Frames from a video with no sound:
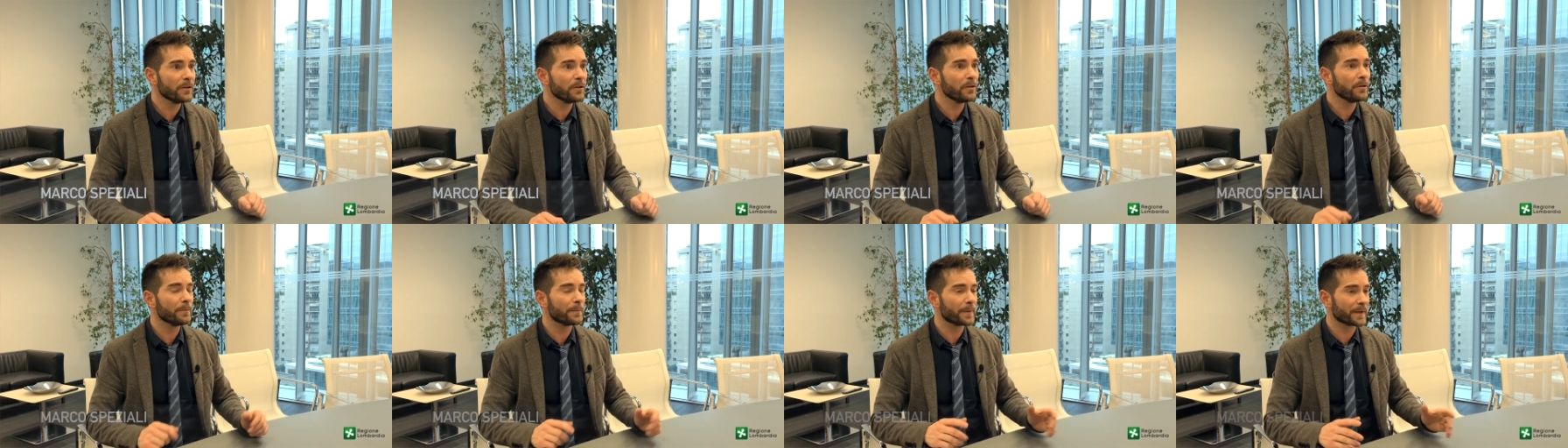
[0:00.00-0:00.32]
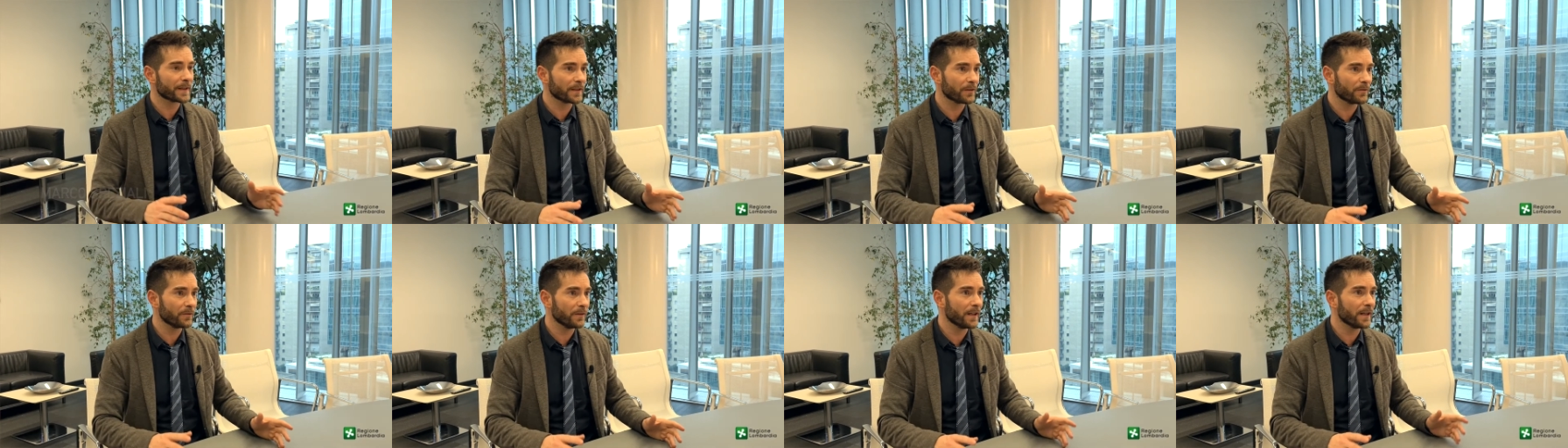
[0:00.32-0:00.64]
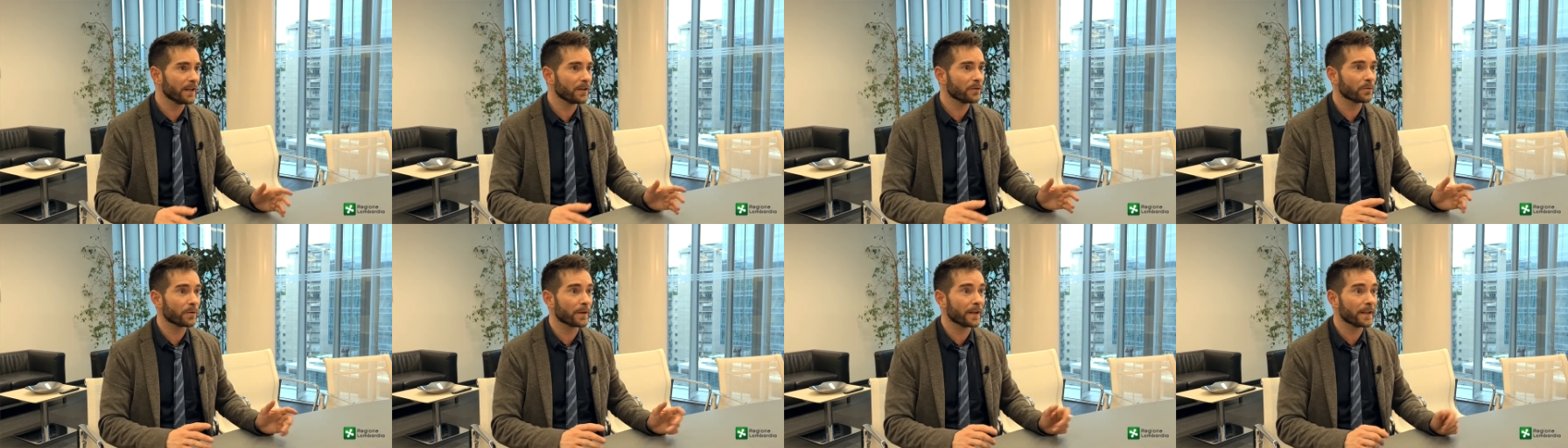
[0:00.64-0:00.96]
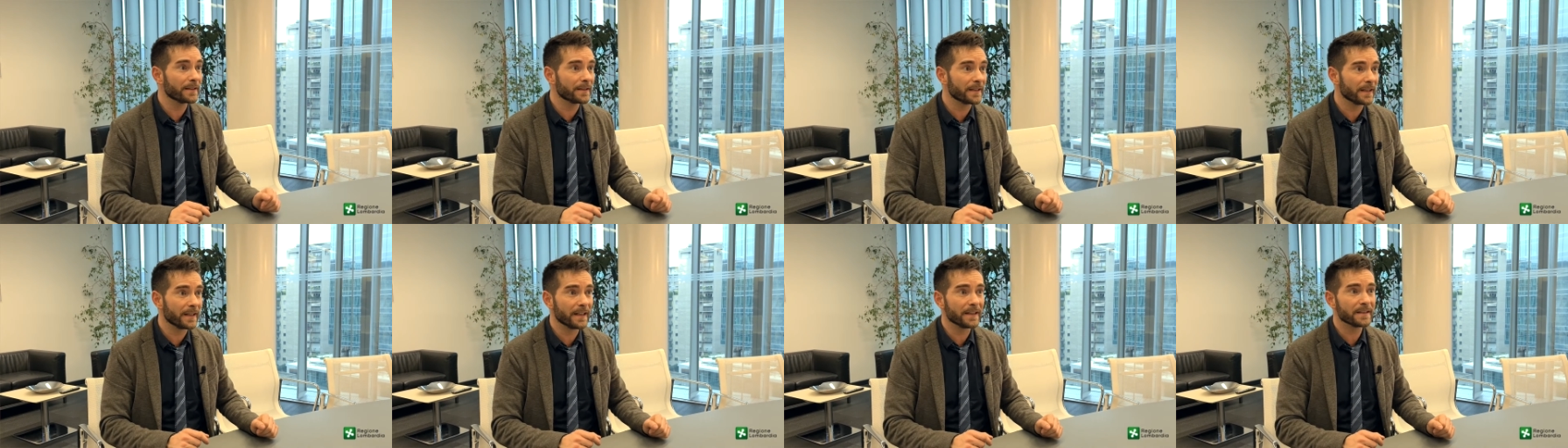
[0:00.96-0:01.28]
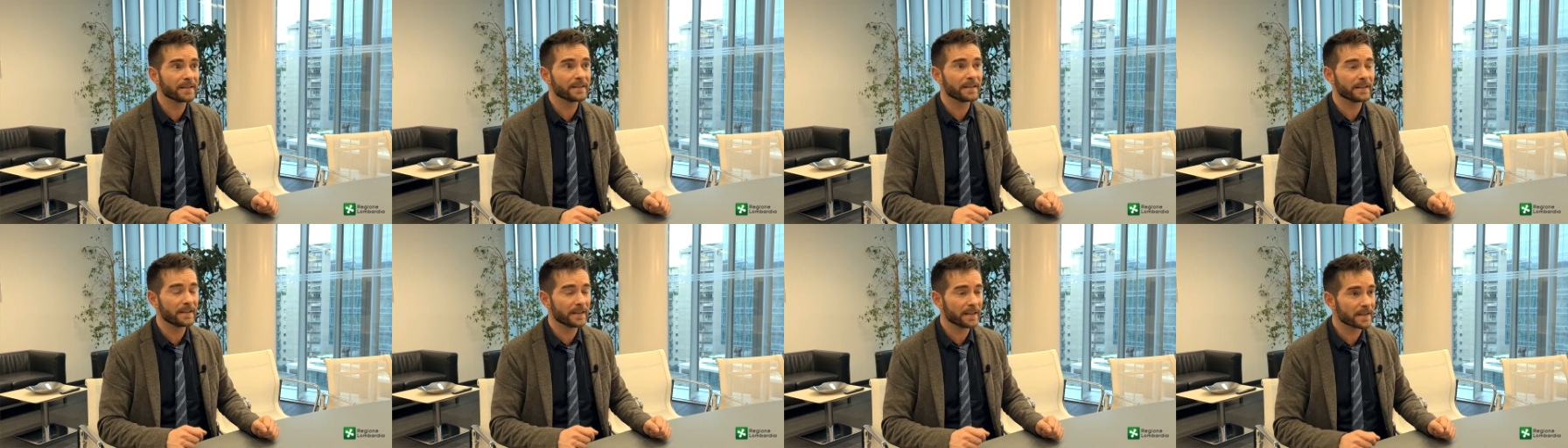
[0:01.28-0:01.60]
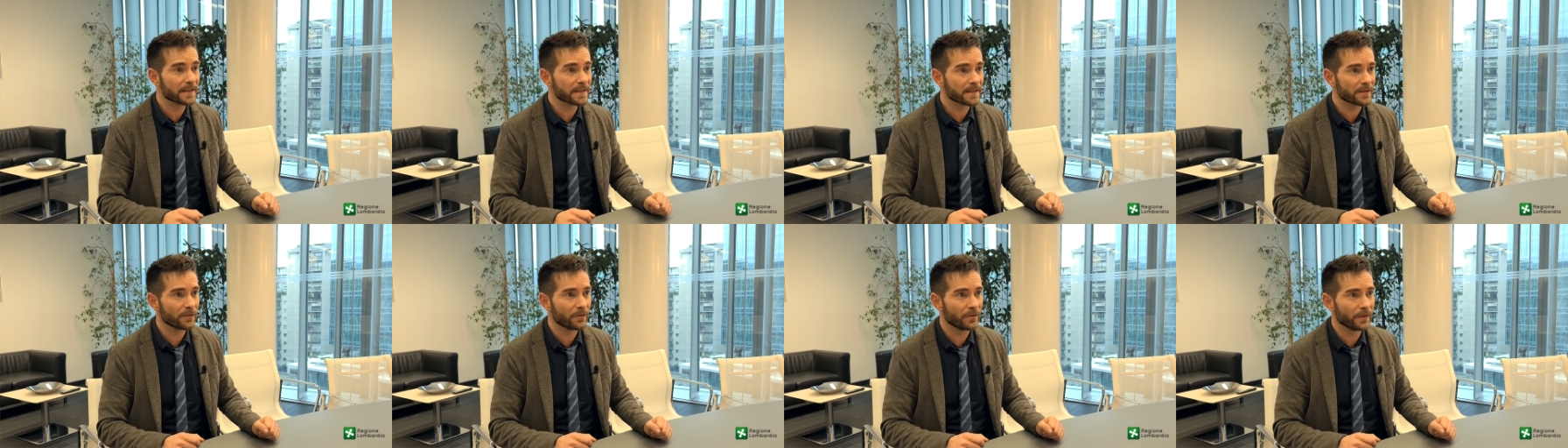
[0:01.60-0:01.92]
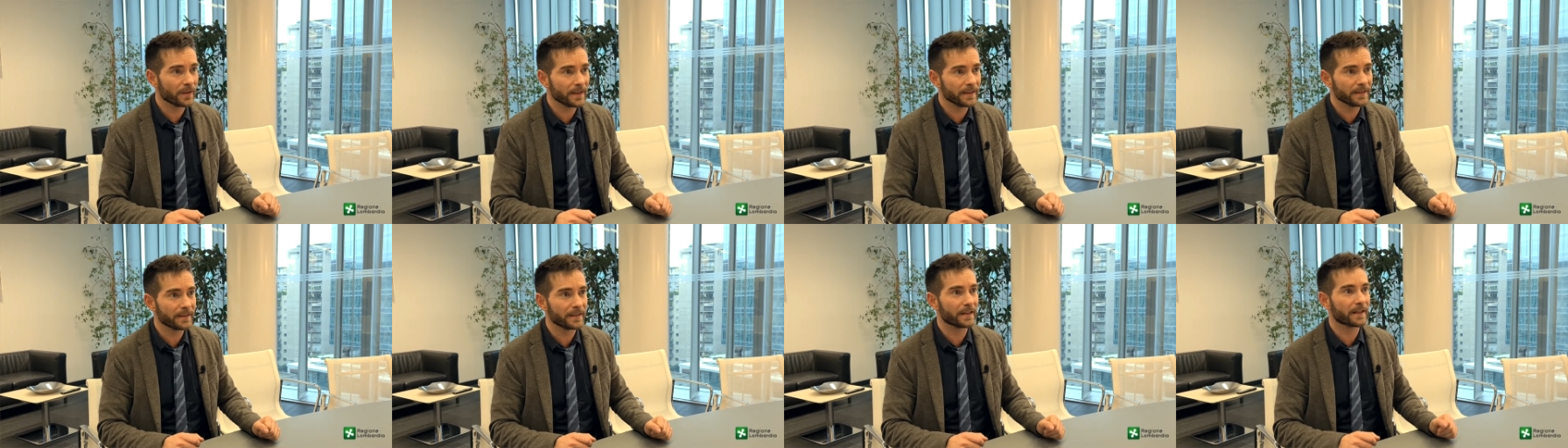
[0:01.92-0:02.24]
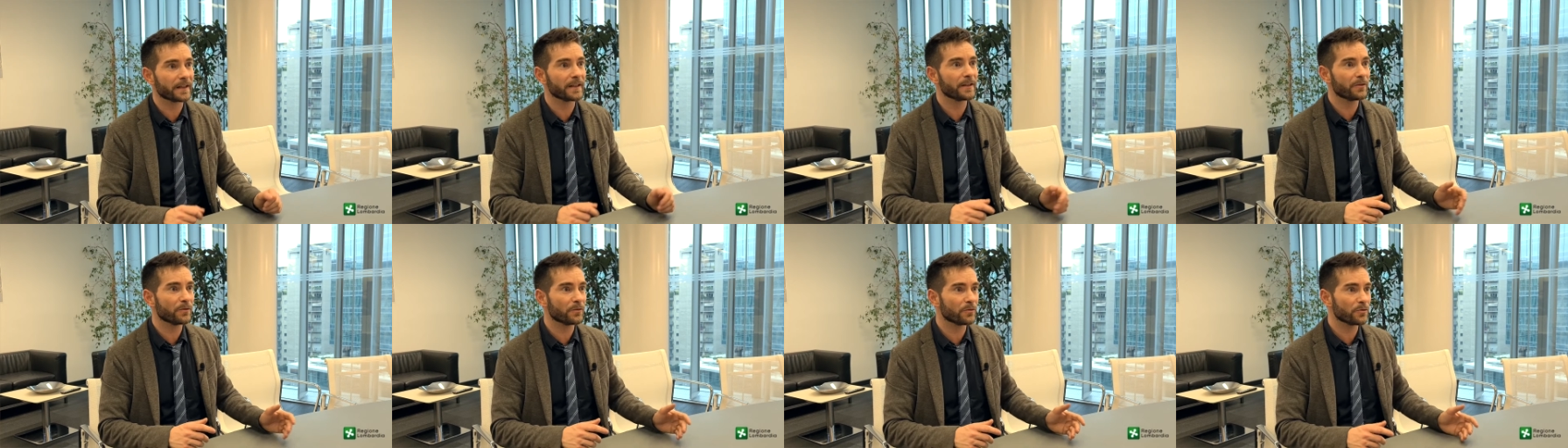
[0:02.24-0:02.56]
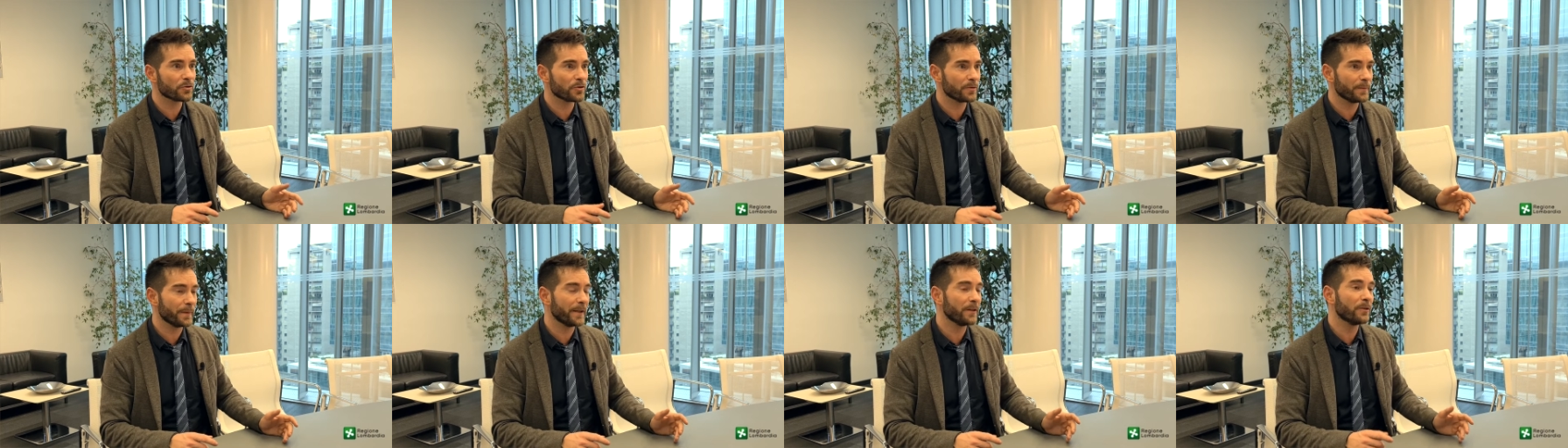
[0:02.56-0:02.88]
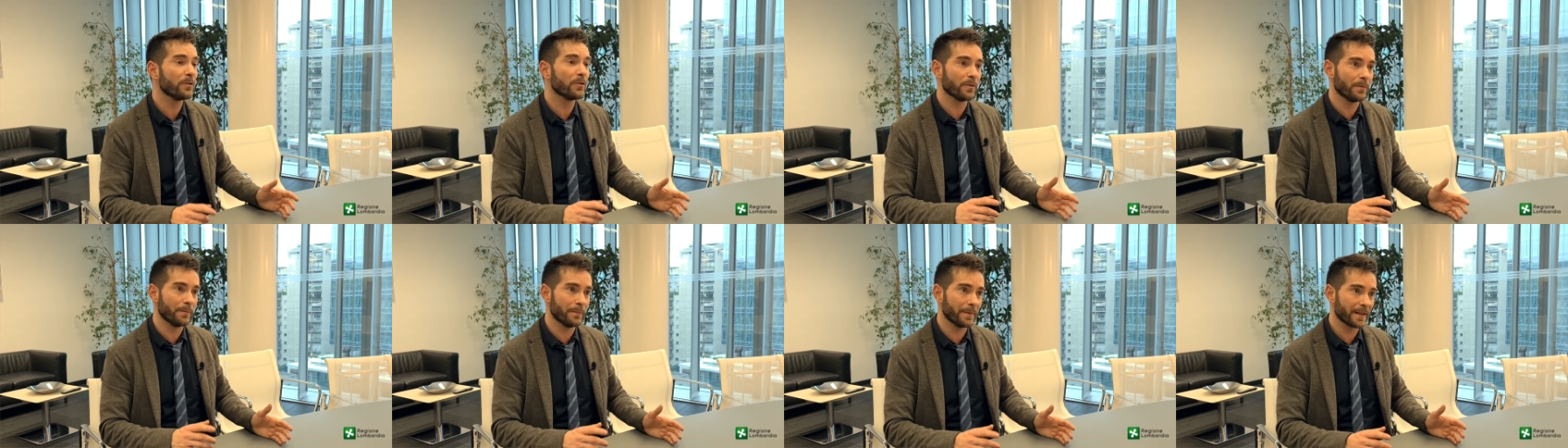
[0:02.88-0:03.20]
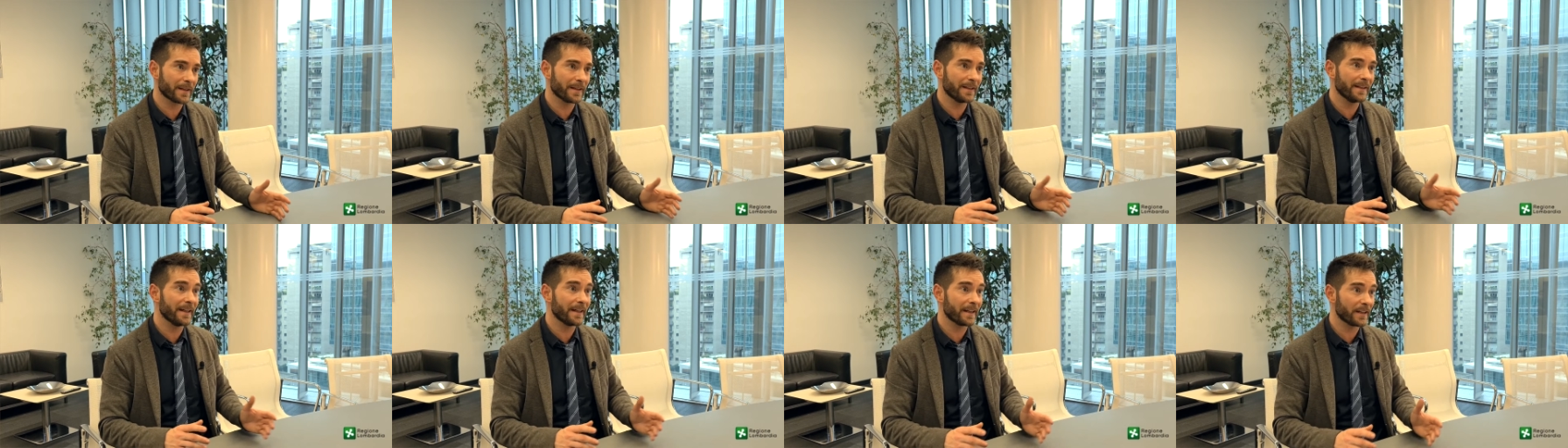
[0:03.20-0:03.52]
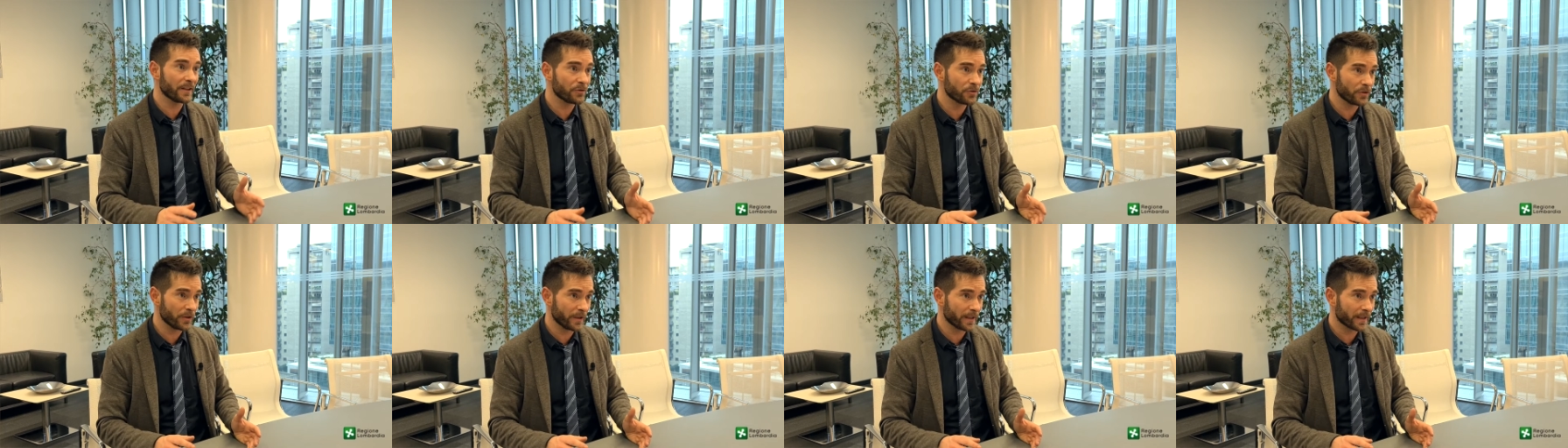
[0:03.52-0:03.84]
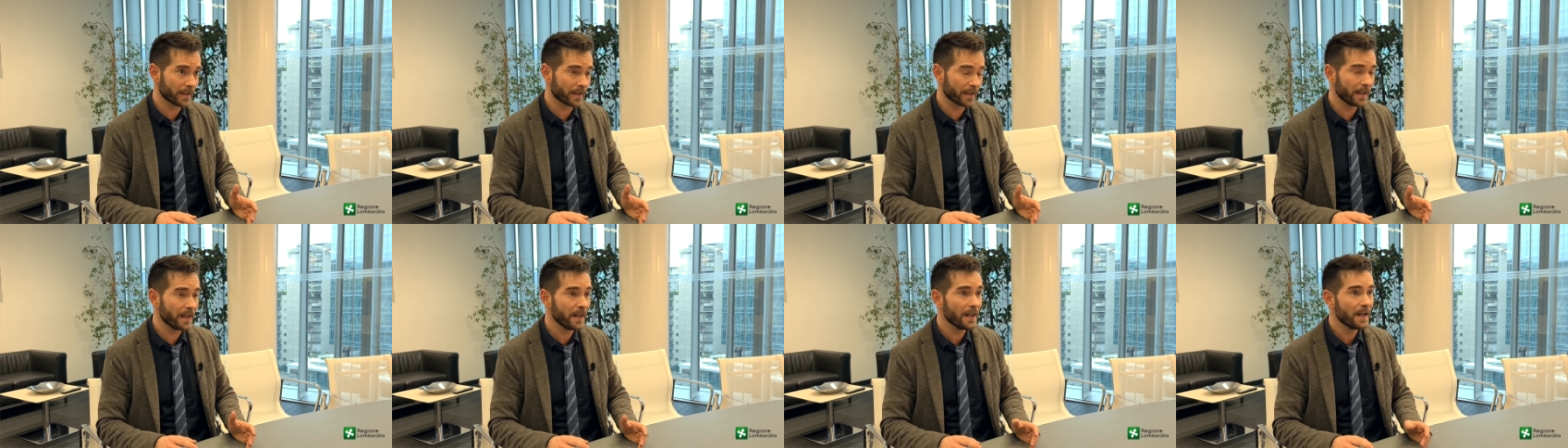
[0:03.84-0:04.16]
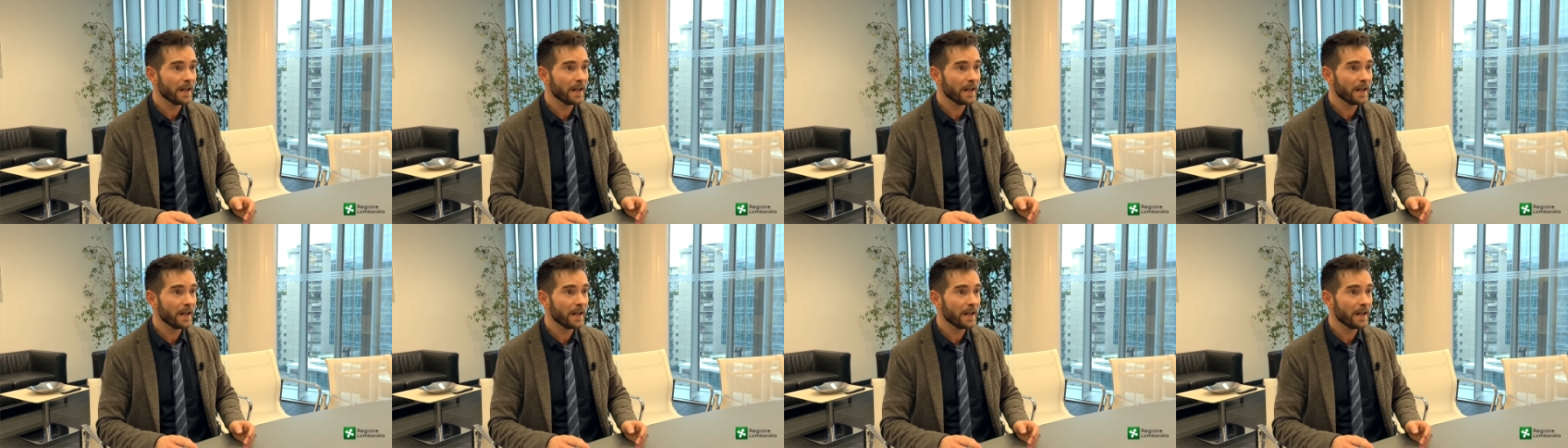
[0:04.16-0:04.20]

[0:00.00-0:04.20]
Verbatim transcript: in particolare durante l'assegnazione del riconoscimento Lombardia e Ricerca